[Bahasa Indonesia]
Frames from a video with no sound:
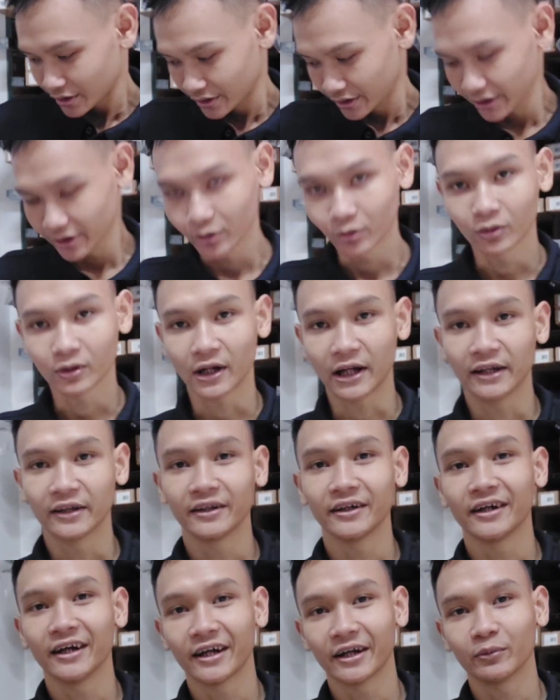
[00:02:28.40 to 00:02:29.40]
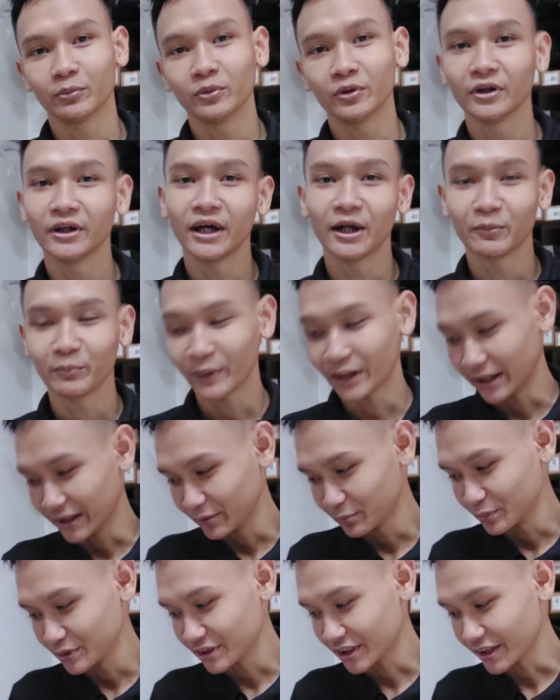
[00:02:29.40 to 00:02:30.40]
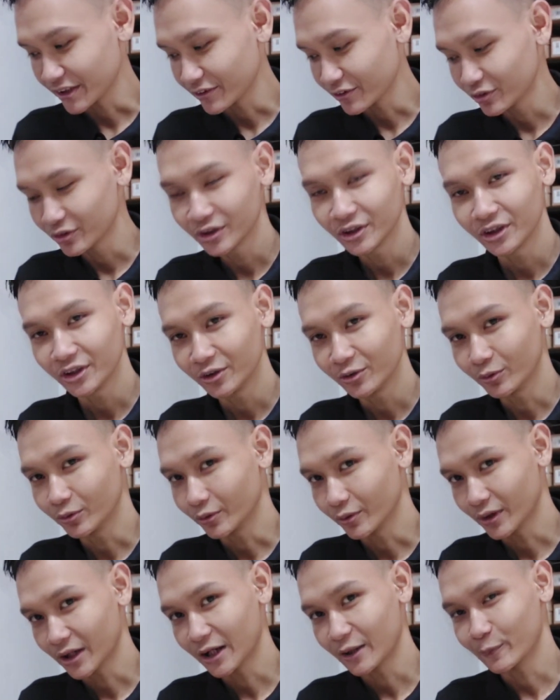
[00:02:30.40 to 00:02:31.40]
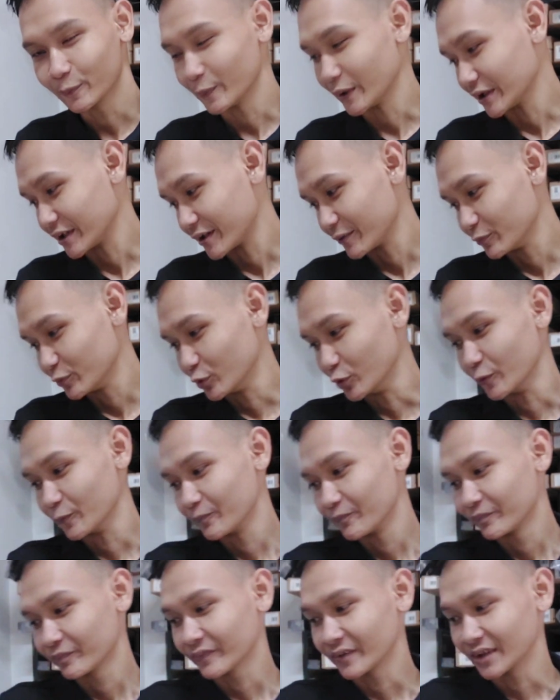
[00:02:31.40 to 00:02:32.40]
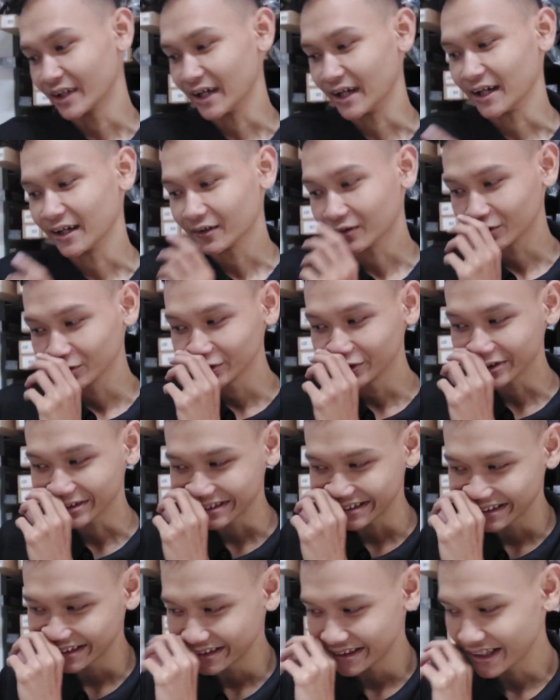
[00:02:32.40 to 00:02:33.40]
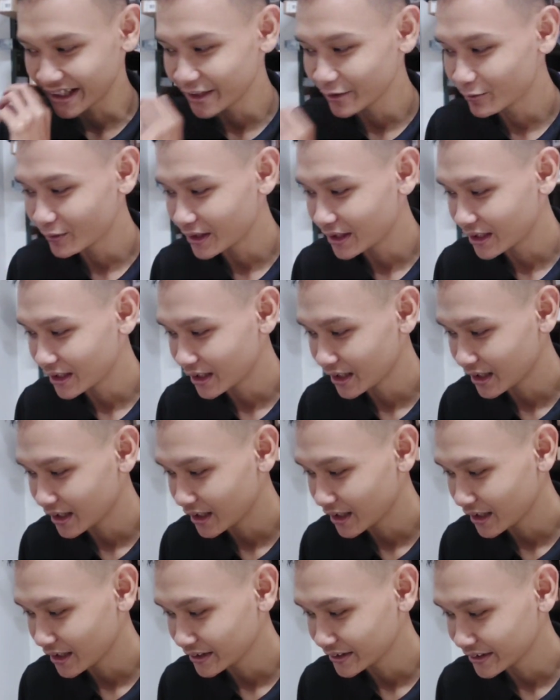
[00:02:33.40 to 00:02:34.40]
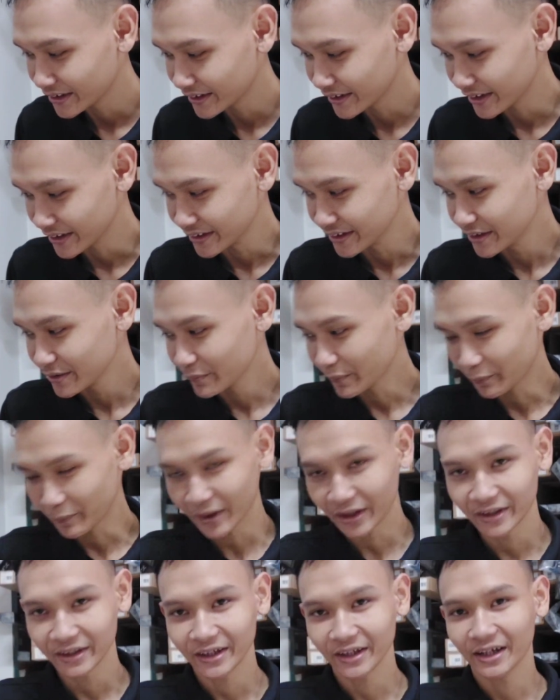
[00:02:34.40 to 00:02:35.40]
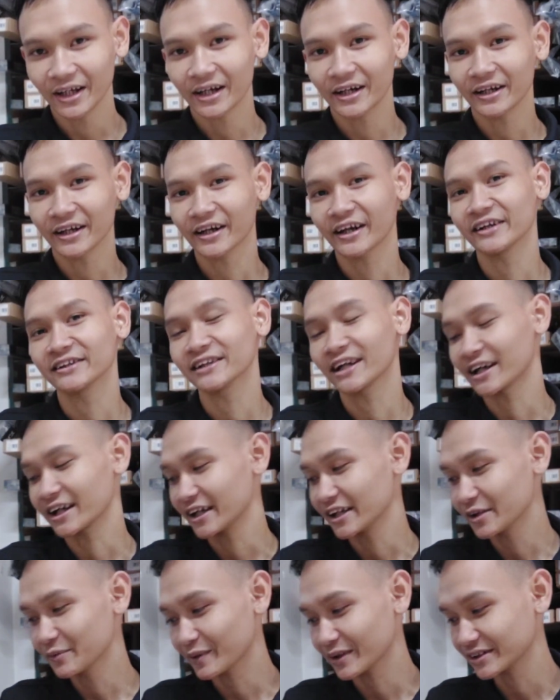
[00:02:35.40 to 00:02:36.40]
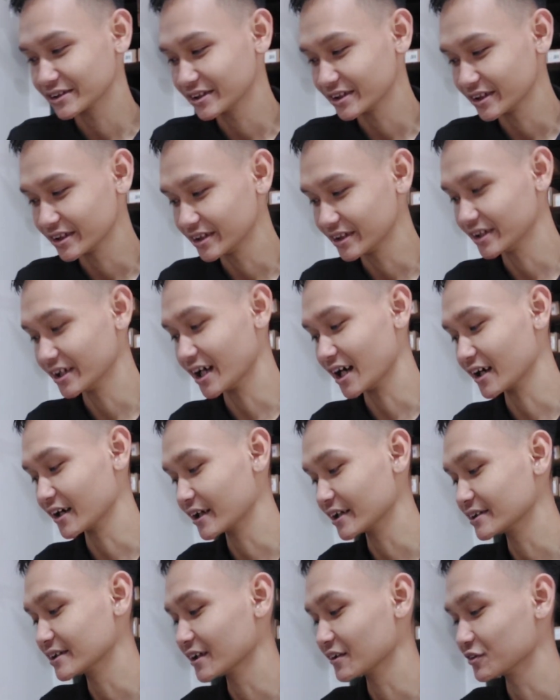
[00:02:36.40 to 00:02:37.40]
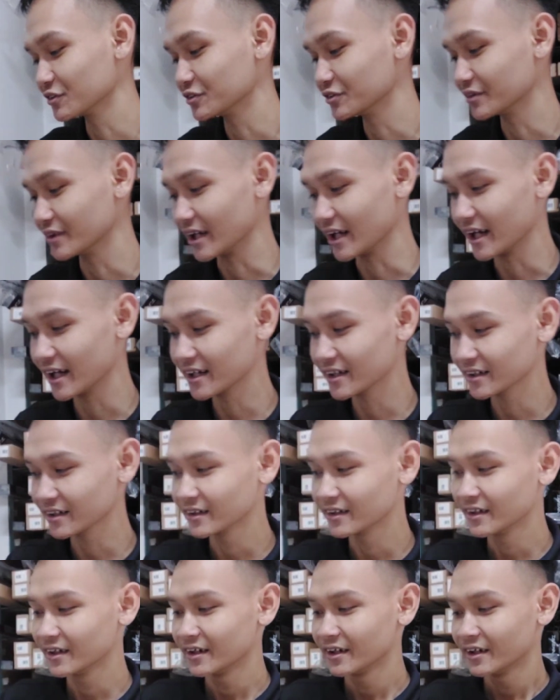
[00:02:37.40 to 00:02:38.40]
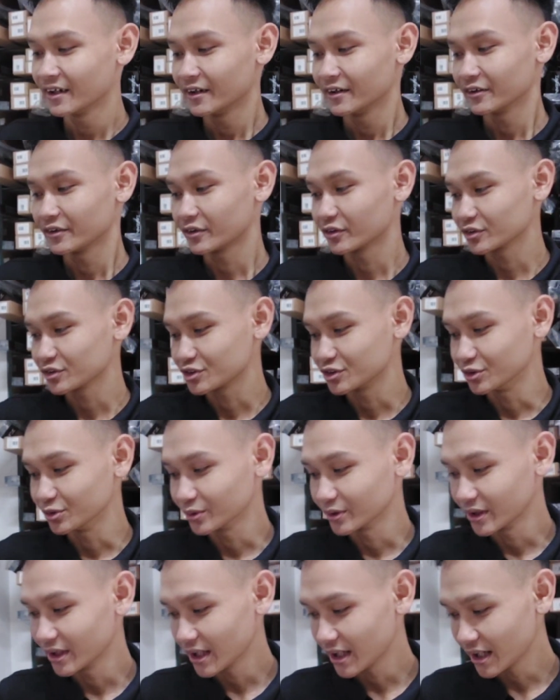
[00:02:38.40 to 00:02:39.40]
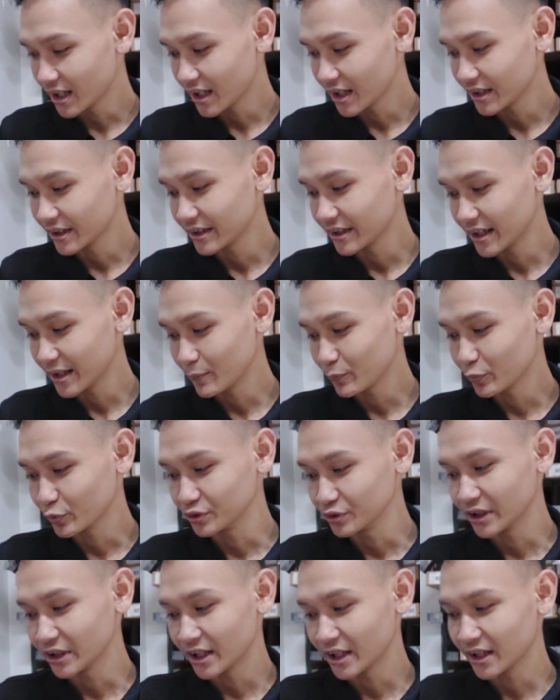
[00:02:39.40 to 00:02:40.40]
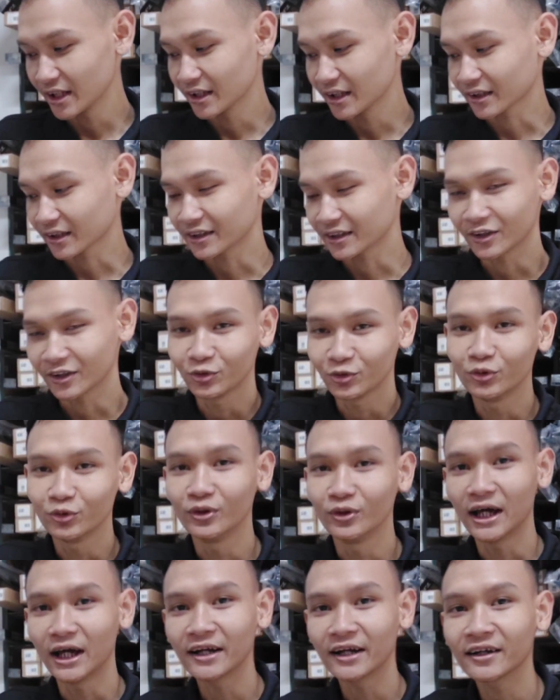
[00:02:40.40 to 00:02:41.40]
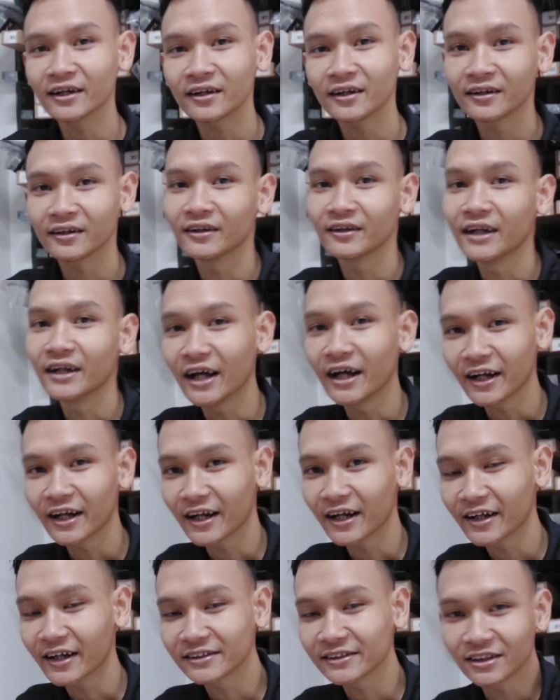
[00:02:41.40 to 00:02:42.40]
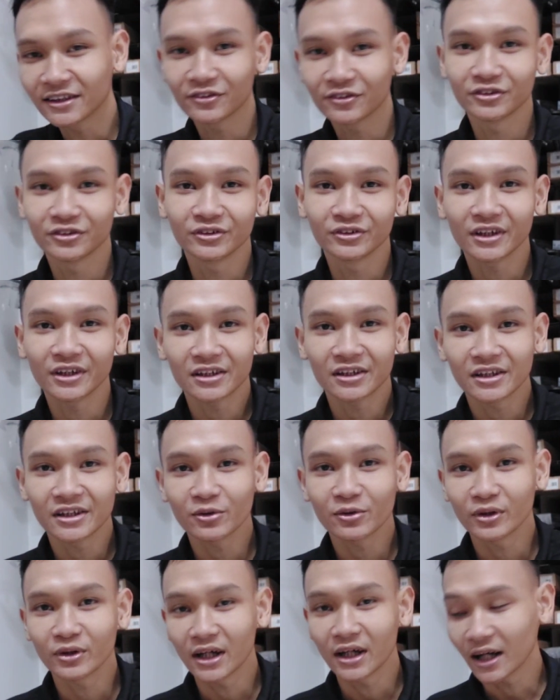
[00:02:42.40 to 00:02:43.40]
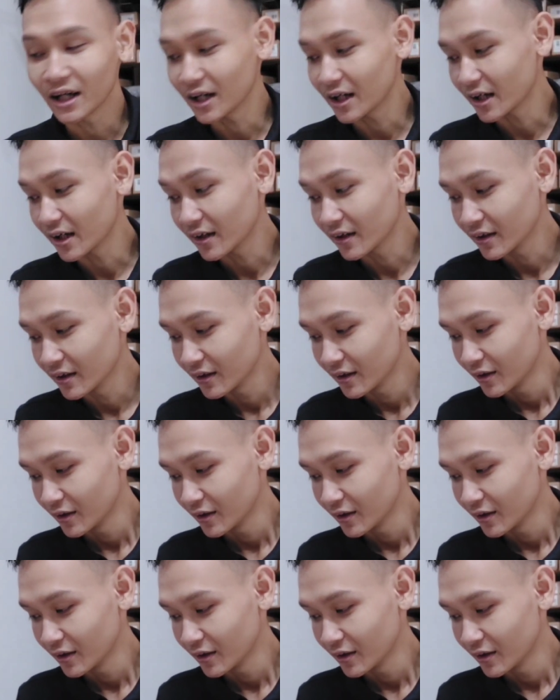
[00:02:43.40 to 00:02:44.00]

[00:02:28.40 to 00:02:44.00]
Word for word: di ukuran 3000 dan paling besar itu di ukuran 4000. Nah, untuk si Daiwa GT ini memang dia dari range harganya masih di angka 1 jutaan. Terus juga dia punya keunggulan dengan harga 1 juta dia udah